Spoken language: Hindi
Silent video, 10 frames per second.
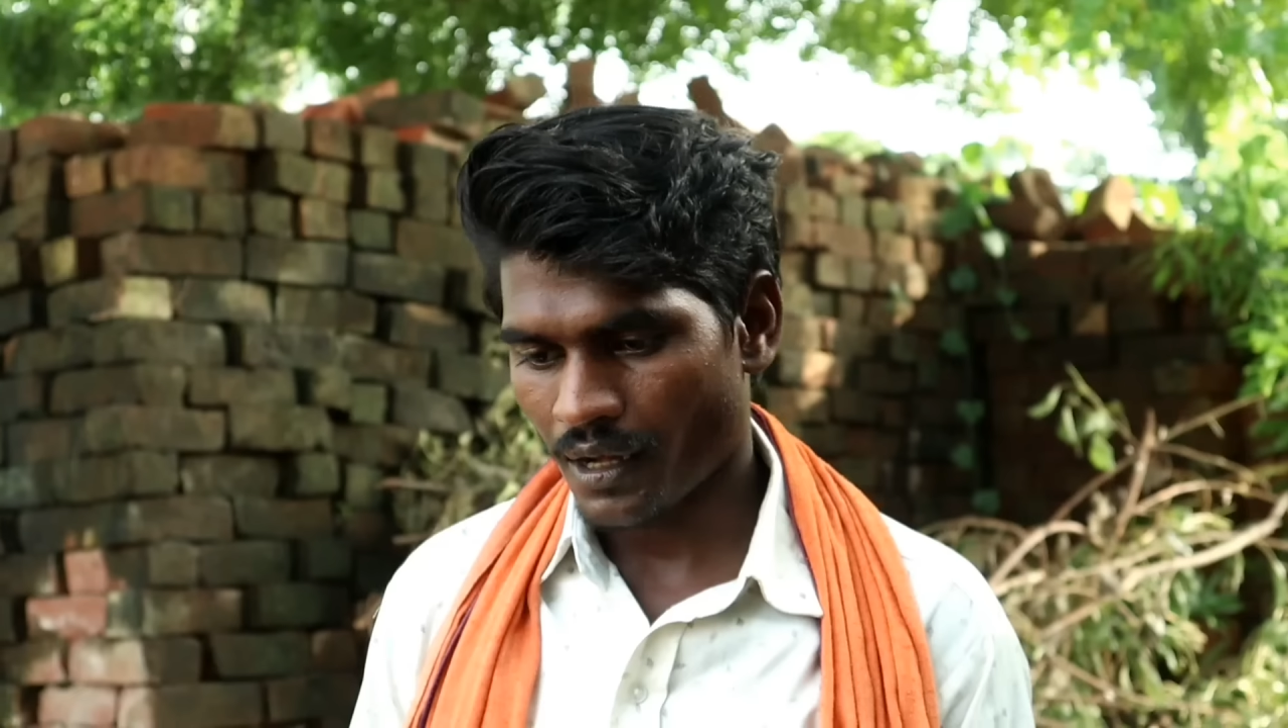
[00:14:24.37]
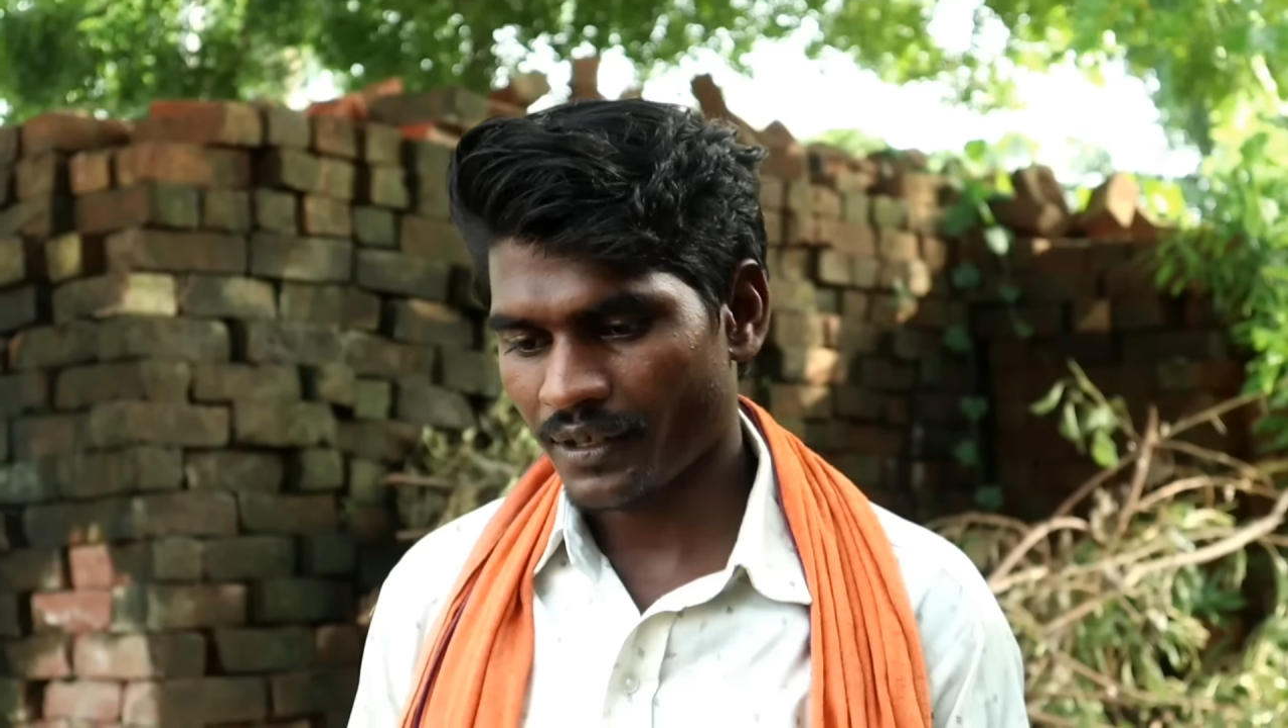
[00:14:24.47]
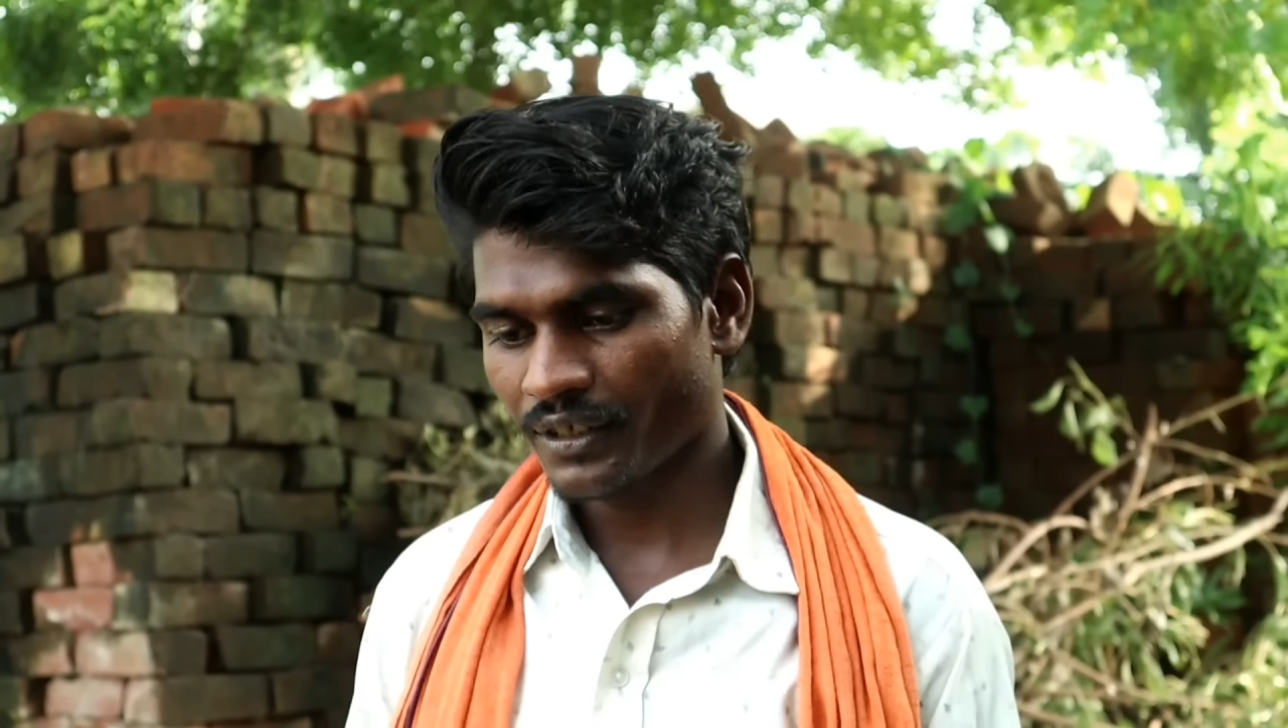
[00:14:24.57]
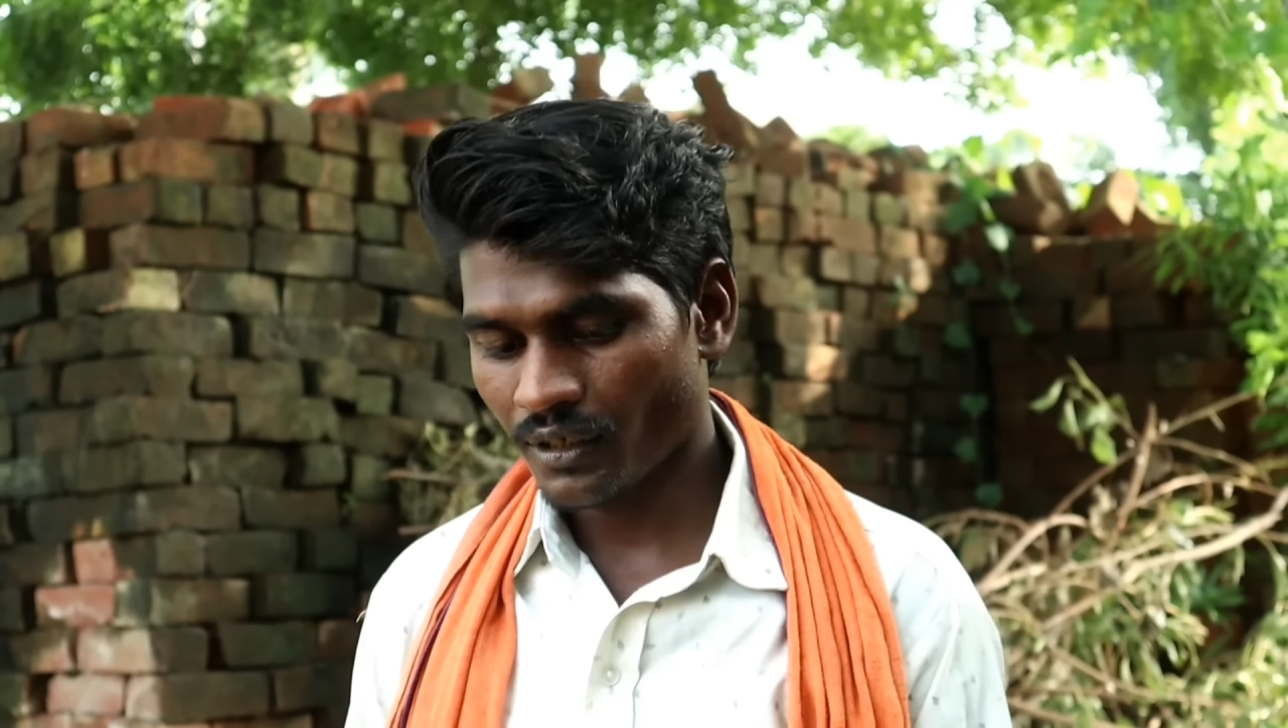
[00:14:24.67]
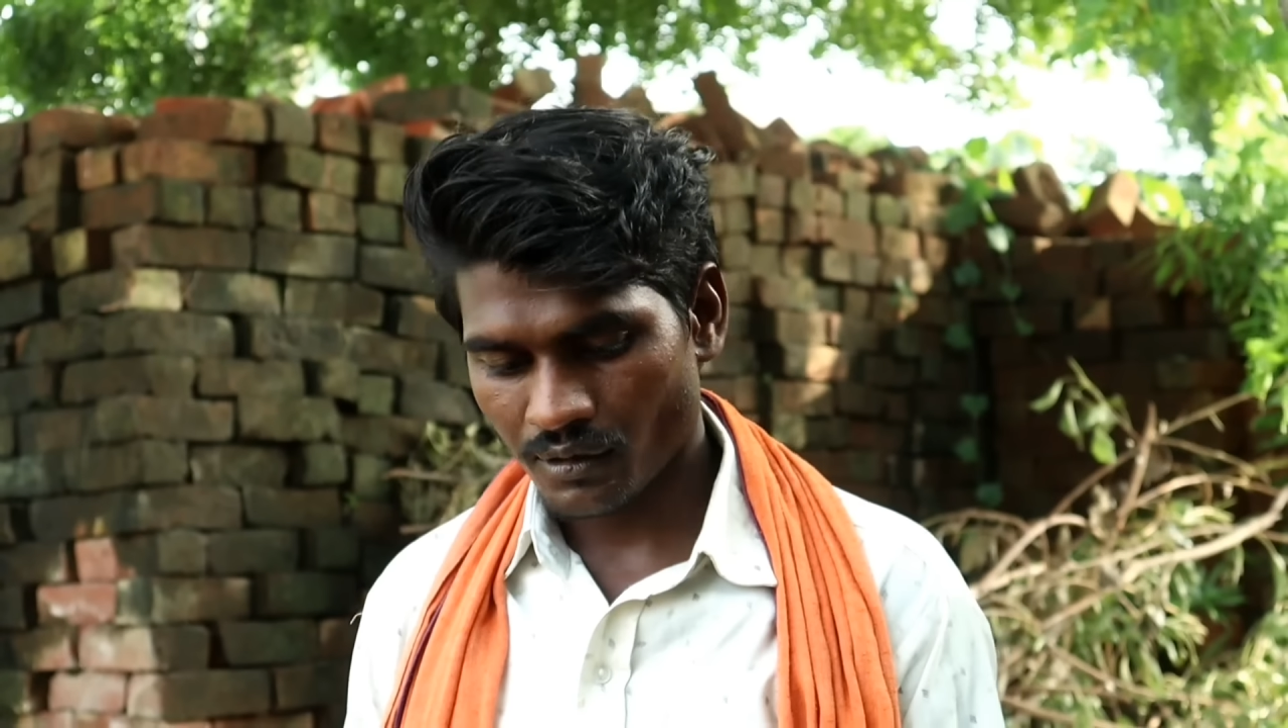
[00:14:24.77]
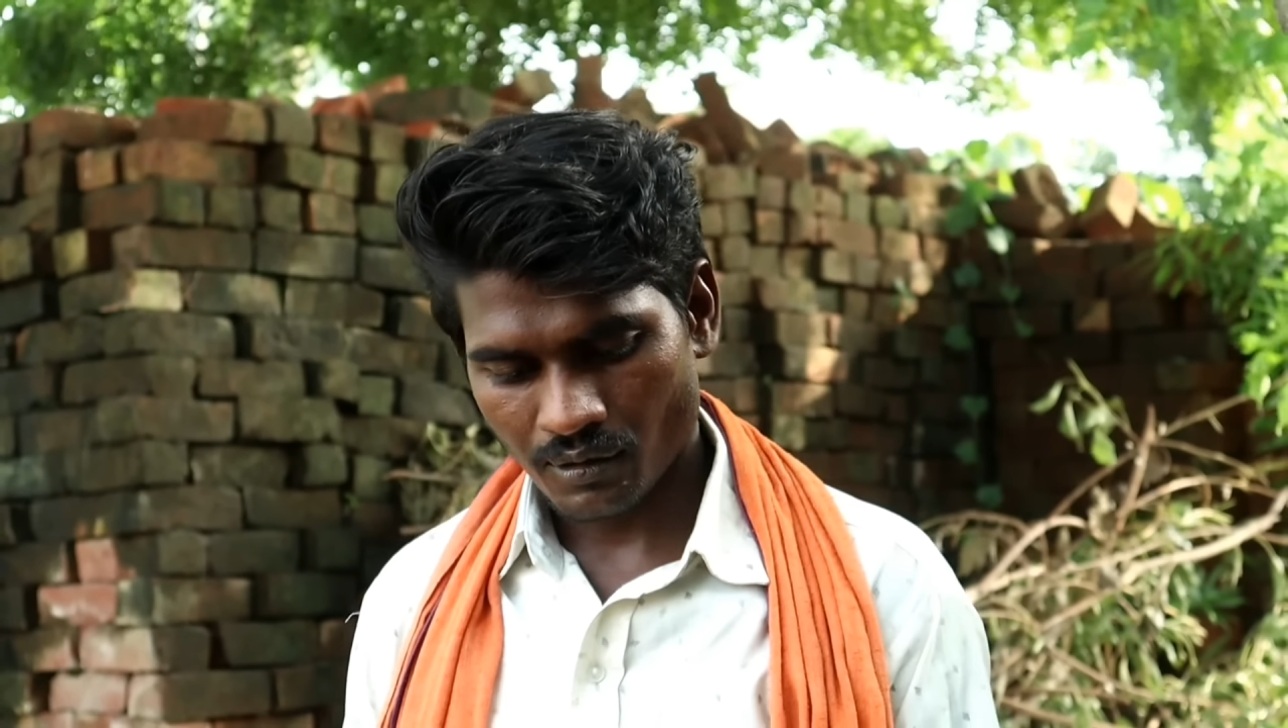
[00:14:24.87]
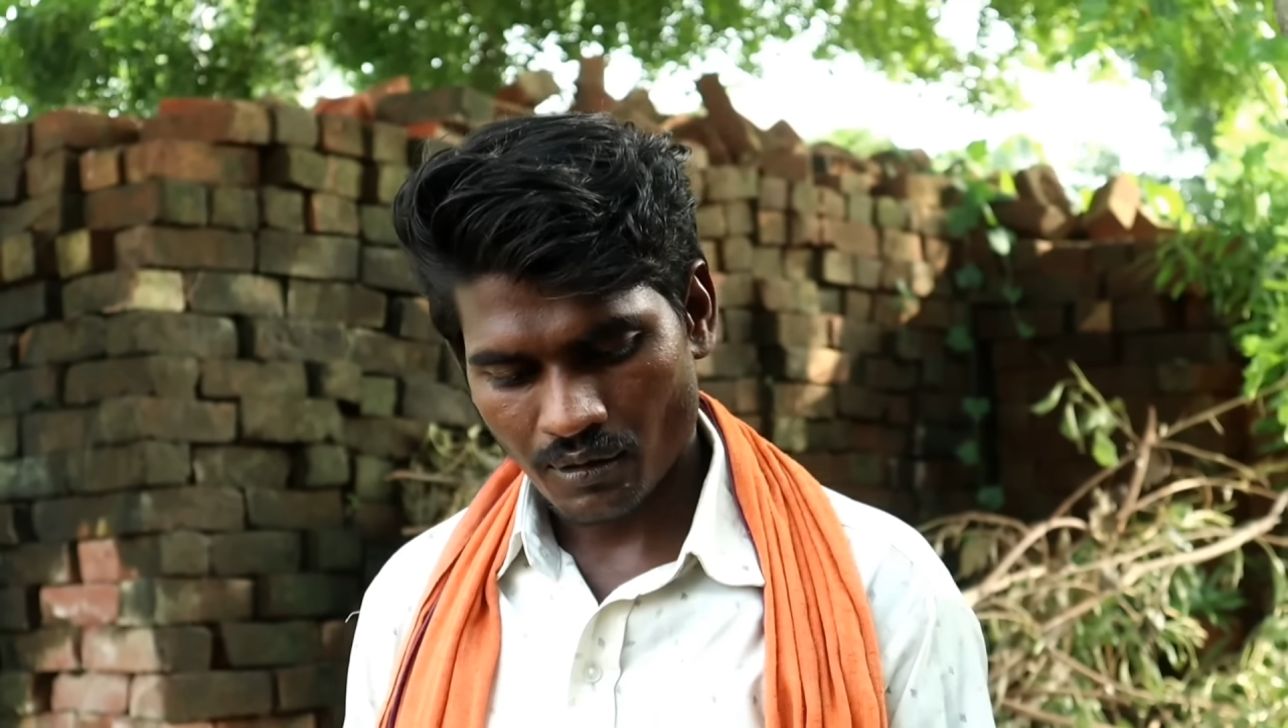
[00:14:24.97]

हाँ रीना